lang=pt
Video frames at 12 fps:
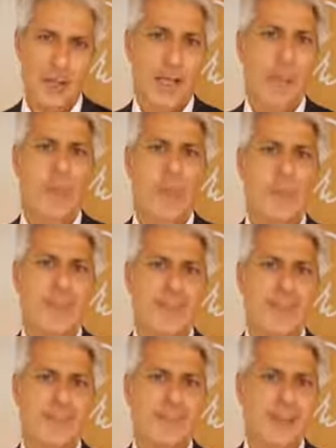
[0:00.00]
que
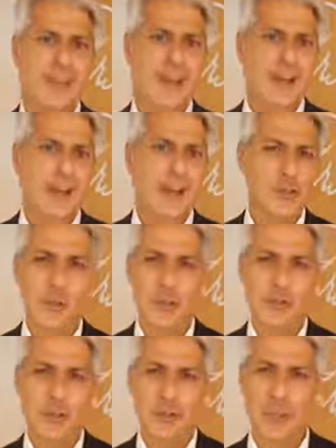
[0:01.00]
mobilize as
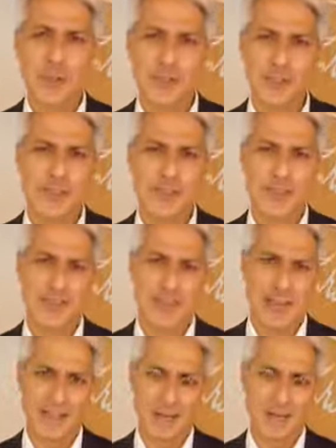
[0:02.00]
nossas
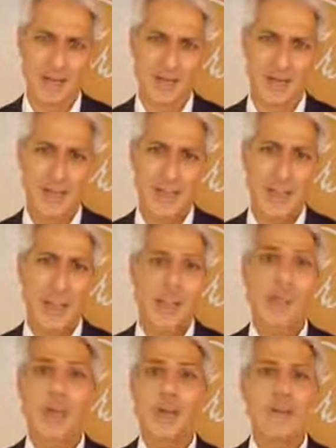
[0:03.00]
potencialidades,
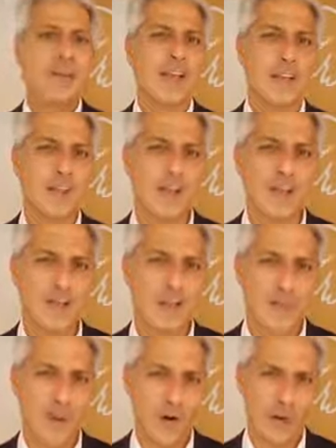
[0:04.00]
que unifique as nossas
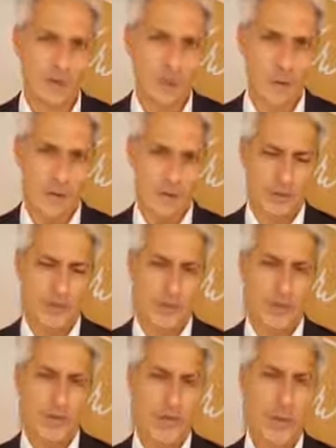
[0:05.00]

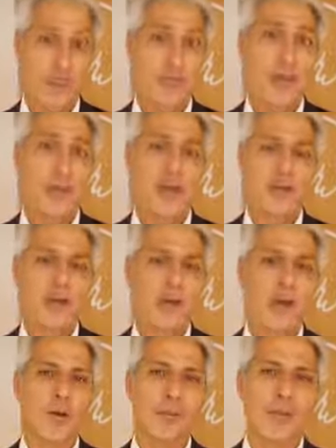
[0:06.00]
vocações, que mexa com
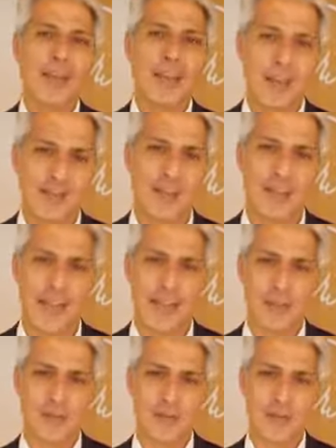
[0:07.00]
a nossa
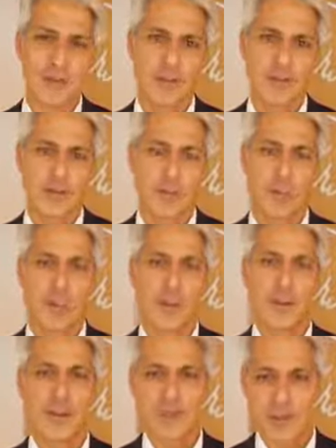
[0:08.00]
criatividade,
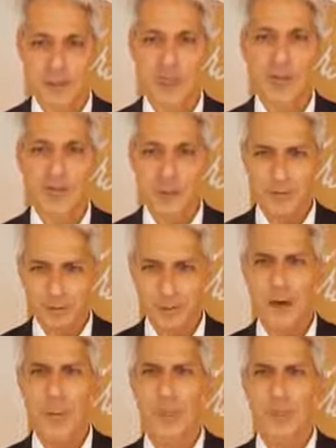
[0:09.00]
para fazer do Brasil
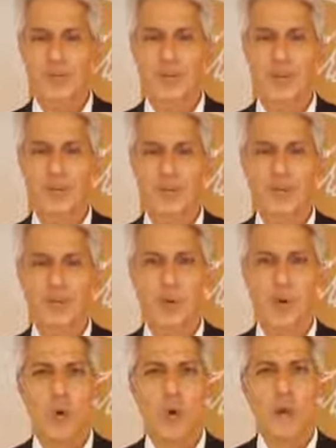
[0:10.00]
finalmente
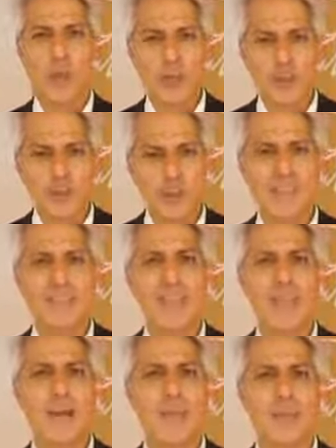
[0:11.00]
um país
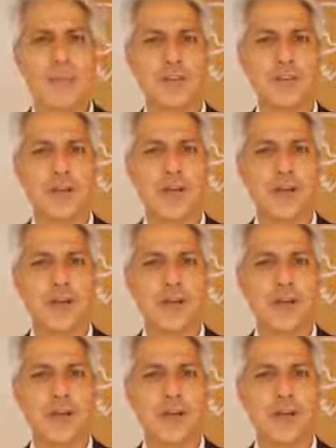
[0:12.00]
verdadeiramente